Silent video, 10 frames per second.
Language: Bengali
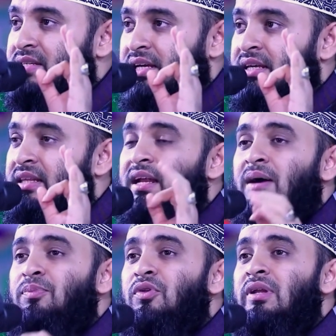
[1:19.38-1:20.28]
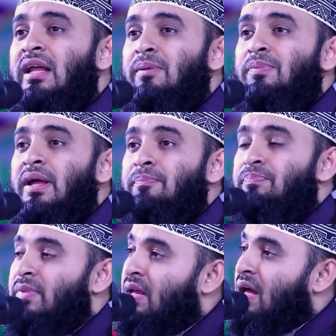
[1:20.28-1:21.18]
সৈয়দনা আবদুল্লাহ ইবনে
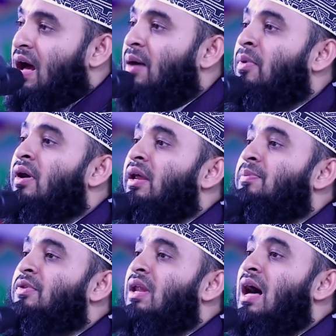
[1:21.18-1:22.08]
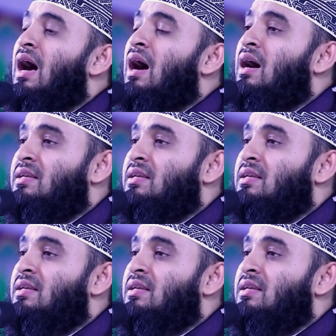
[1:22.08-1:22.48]
আমর ইবনুল্লাহ